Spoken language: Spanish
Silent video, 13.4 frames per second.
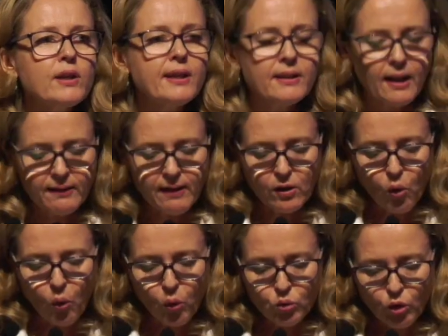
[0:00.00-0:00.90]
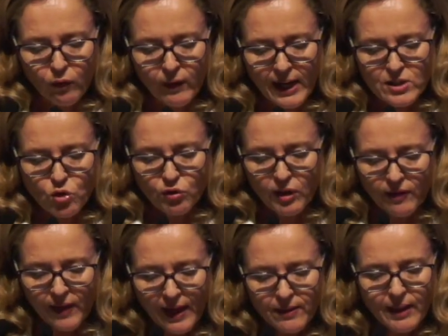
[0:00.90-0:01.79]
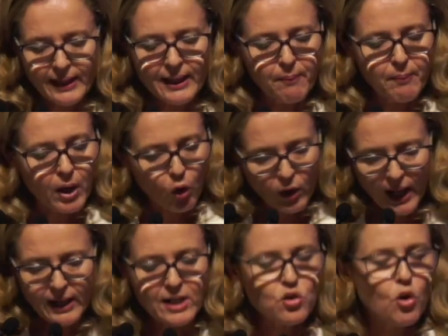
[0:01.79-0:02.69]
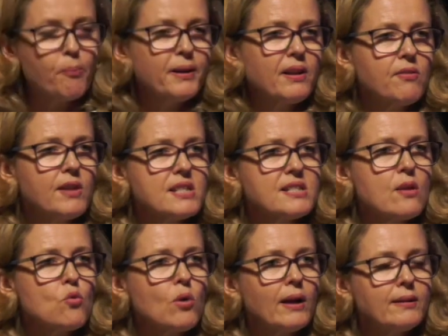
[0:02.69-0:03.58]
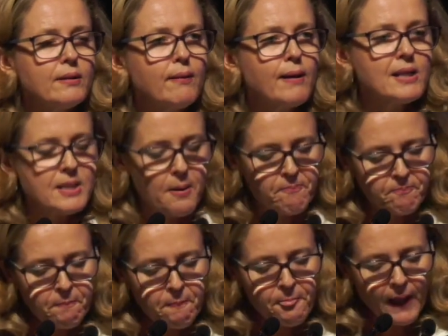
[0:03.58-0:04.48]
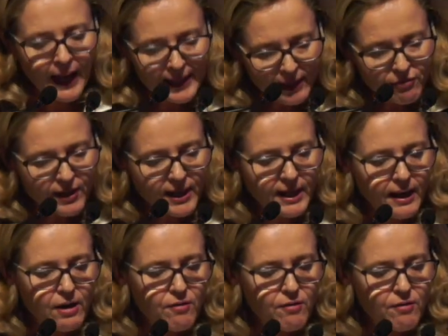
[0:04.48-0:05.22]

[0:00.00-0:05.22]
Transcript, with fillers: digital del conjunto de la sociedad, hay que mejorar las competencias educativas, hay que frenar